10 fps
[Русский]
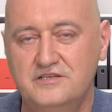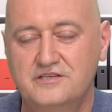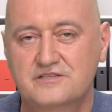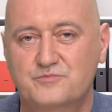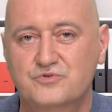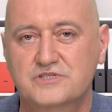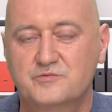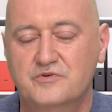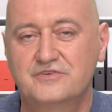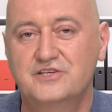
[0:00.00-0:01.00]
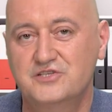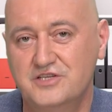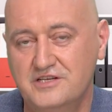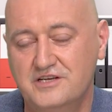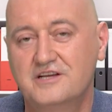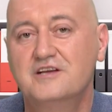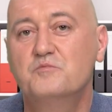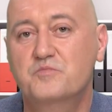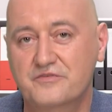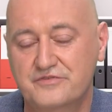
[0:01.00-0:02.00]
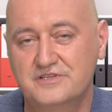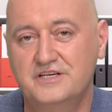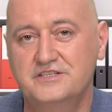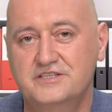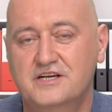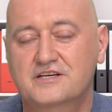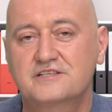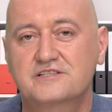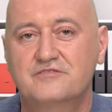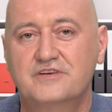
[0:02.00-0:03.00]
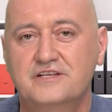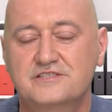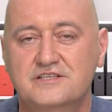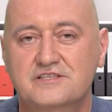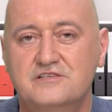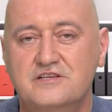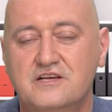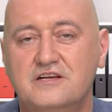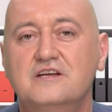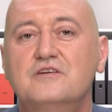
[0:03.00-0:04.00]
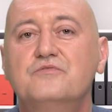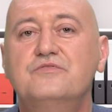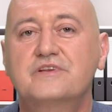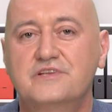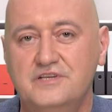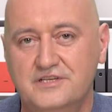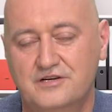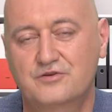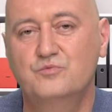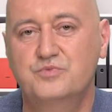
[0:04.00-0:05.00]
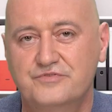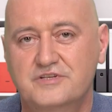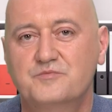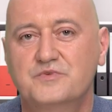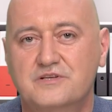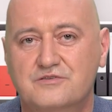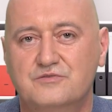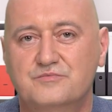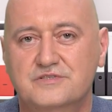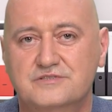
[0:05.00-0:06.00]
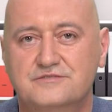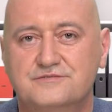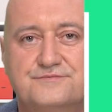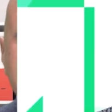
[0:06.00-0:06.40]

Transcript: один из способов лечения, профилактики, как раз является назначение ферритильной группы витаминных комплексов.